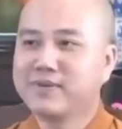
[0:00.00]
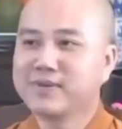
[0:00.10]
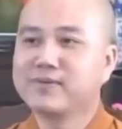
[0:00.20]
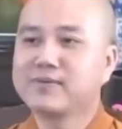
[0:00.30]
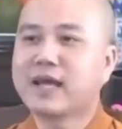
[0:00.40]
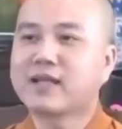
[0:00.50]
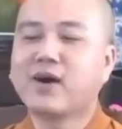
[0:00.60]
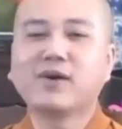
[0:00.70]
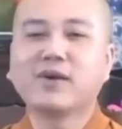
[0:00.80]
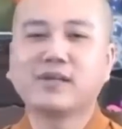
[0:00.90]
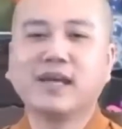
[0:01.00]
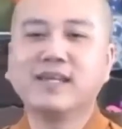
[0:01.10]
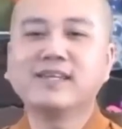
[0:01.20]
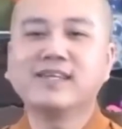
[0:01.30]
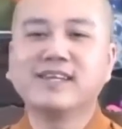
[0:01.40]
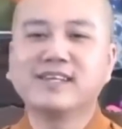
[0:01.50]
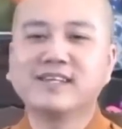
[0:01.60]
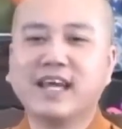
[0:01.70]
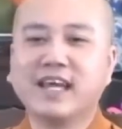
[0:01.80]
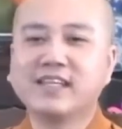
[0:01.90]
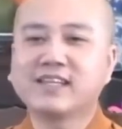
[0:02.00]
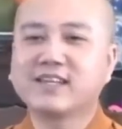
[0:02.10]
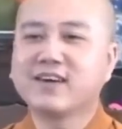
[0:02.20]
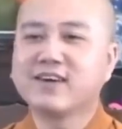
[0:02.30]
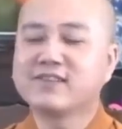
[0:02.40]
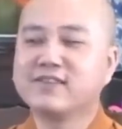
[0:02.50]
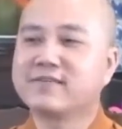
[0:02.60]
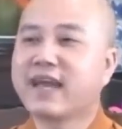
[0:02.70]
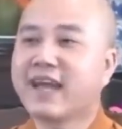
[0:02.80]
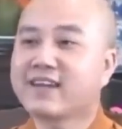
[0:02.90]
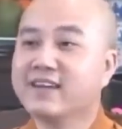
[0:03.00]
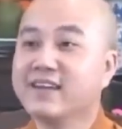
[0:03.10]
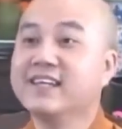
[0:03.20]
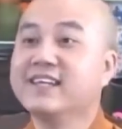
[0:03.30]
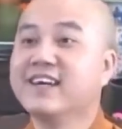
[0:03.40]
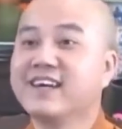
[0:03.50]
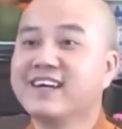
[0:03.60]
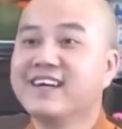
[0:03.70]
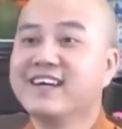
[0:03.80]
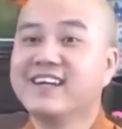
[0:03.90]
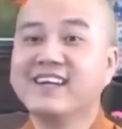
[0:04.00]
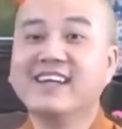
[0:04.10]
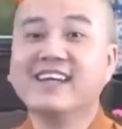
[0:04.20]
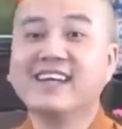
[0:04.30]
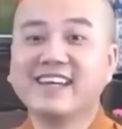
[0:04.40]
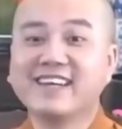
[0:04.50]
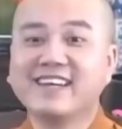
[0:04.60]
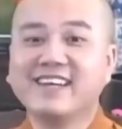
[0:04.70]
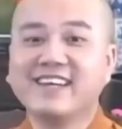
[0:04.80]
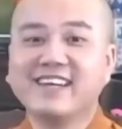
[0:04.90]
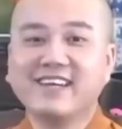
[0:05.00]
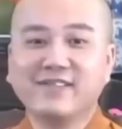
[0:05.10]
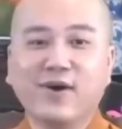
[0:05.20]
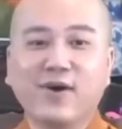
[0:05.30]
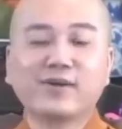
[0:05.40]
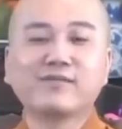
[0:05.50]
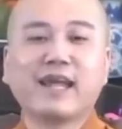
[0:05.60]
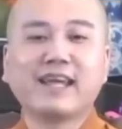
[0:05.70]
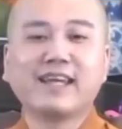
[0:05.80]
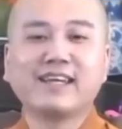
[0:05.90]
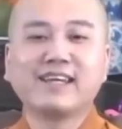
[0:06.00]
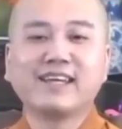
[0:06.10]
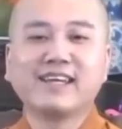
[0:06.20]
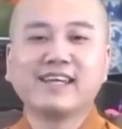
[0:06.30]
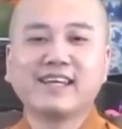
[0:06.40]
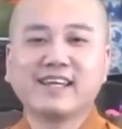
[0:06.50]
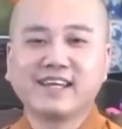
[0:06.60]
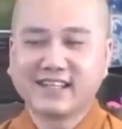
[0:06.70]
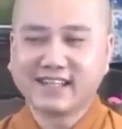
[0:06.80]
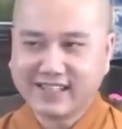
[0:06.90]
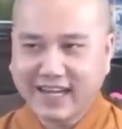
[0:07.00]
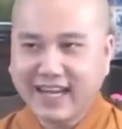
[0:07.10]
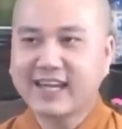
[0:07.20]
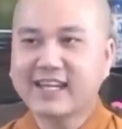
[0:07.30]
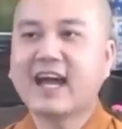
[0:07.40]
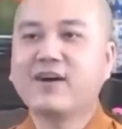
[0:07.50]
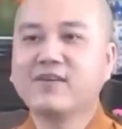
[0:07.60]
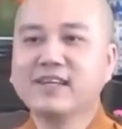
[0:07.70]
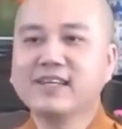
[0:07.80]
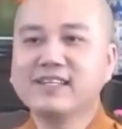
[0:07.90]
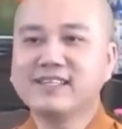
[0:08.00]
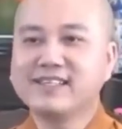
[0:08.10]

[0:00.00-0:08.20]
chúng ta thôi nghỉ để cái đó dịp khác ly đó lìa đó vô trong này nghe đạo lý